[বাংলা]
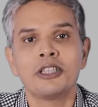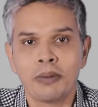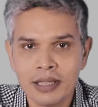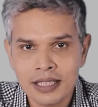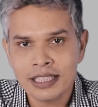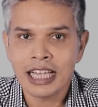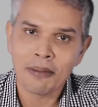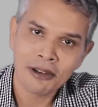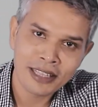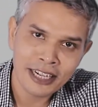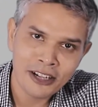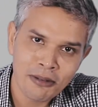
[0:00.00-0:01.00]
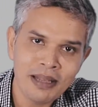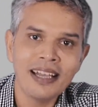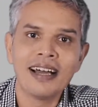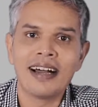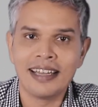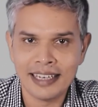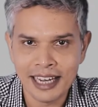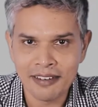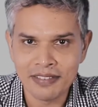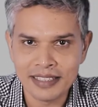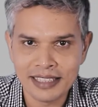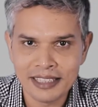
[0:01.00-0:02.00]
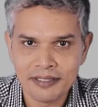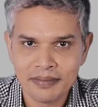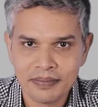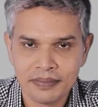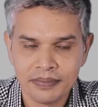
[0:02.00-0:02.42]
তোমাদের সাথে আবারও দেখা হবে আল্লাহ হাফিজ